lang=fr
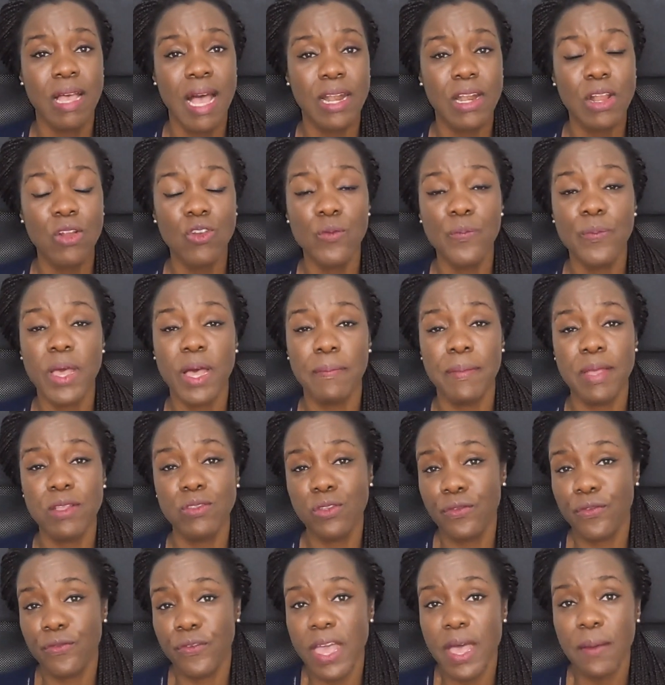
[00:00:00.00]
allait lui
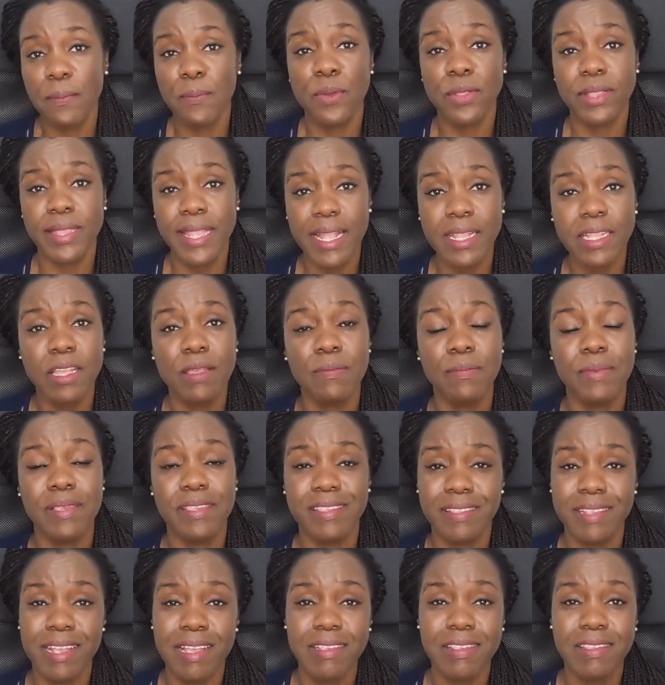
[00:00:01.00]
permettre de faire peut-être un
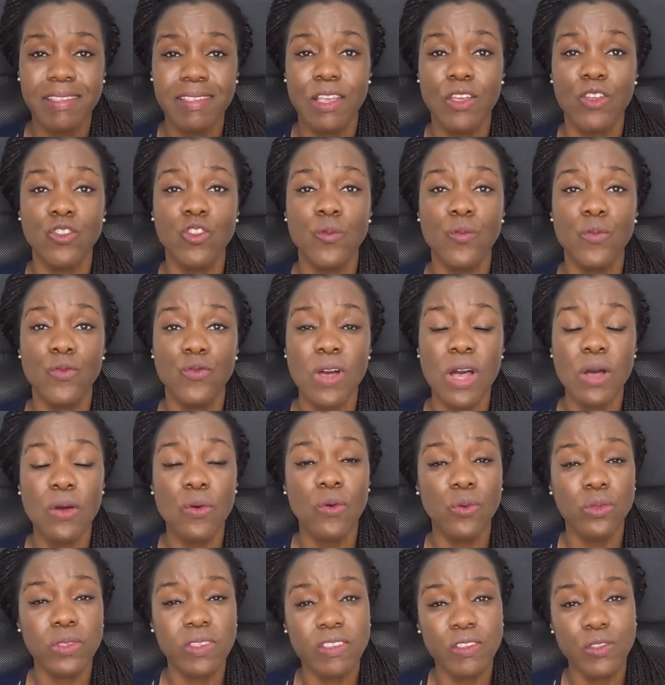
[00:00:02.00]
business et de
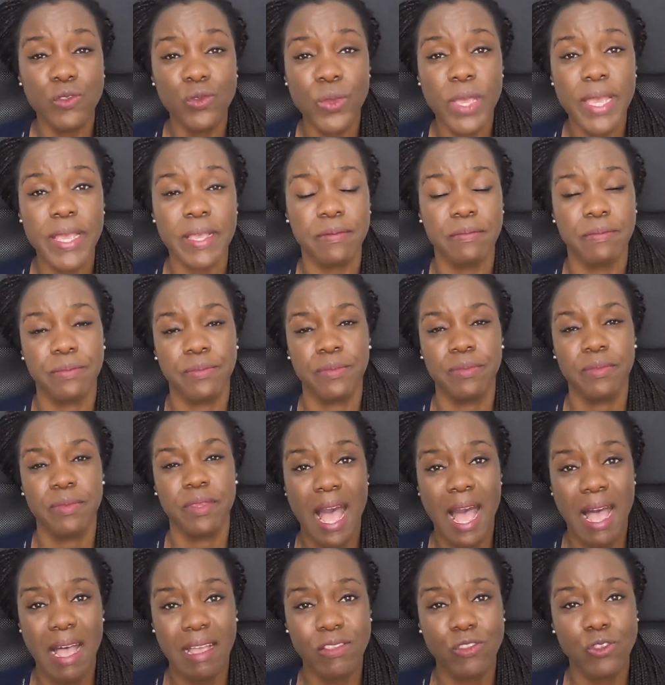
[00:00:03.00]
pouvoir continuer
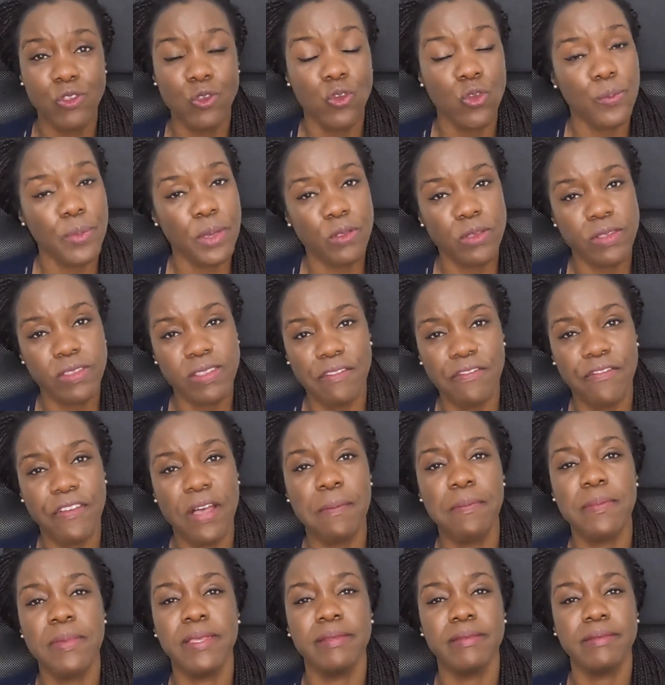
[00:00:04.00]
à s'occuper de sa
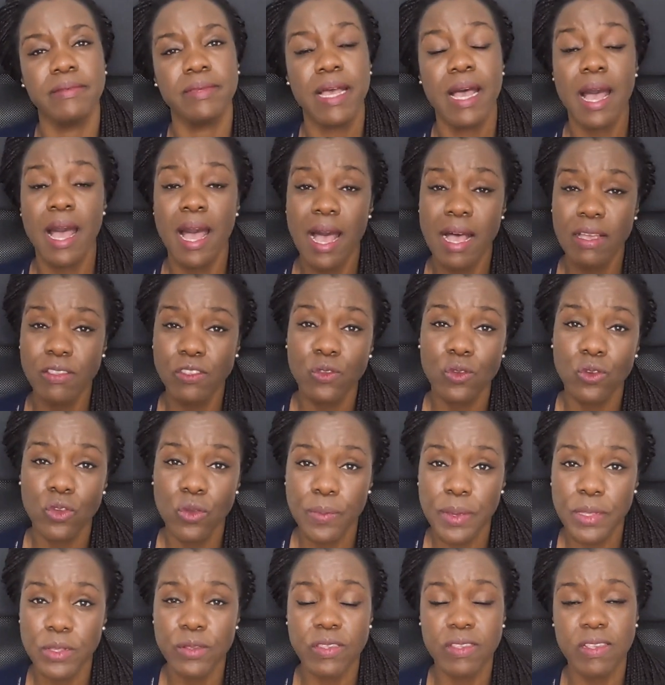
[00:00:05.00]
famille à
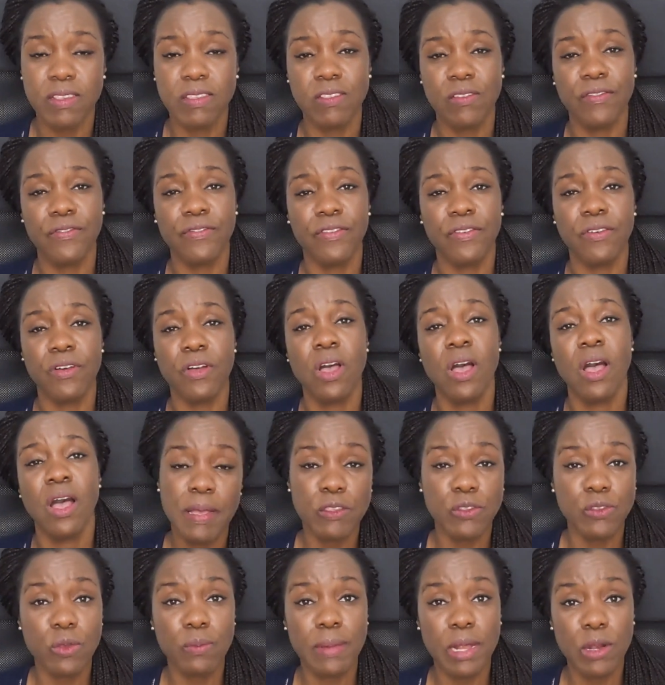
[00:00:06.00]
s'occuper de ses enfants.
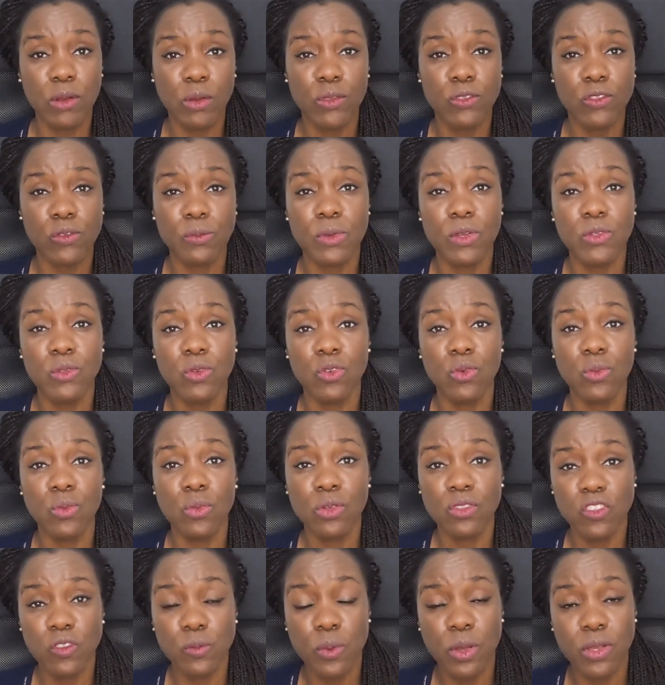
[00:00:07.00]
Parce que malheureusement, dans le
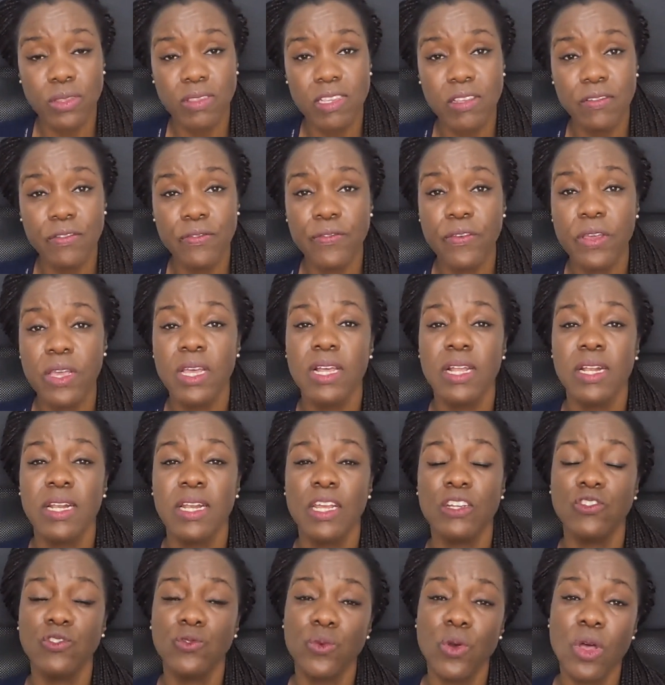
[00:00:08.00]
monde sportif,
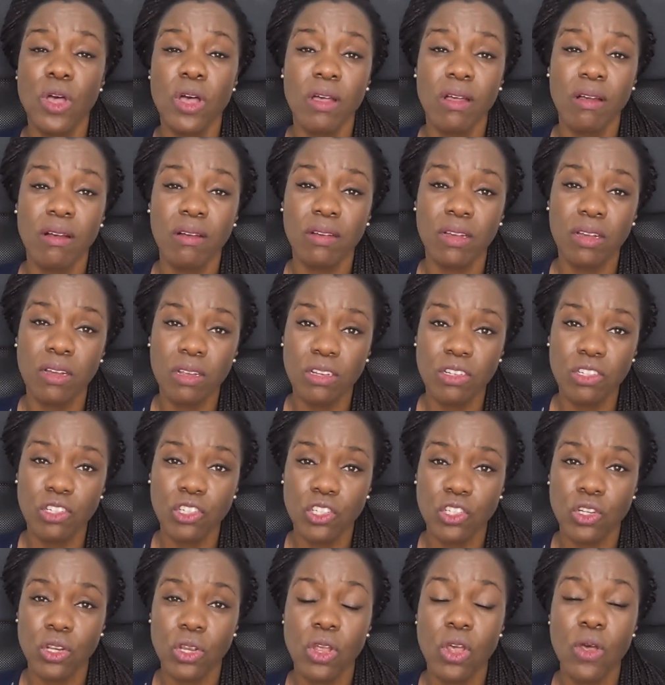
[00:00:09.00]
les joueurs
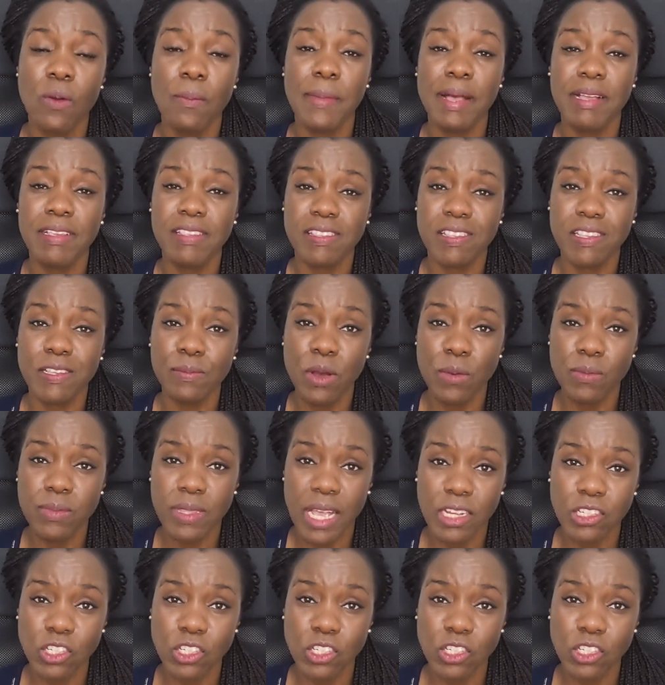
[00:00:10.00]
engrangent un maximum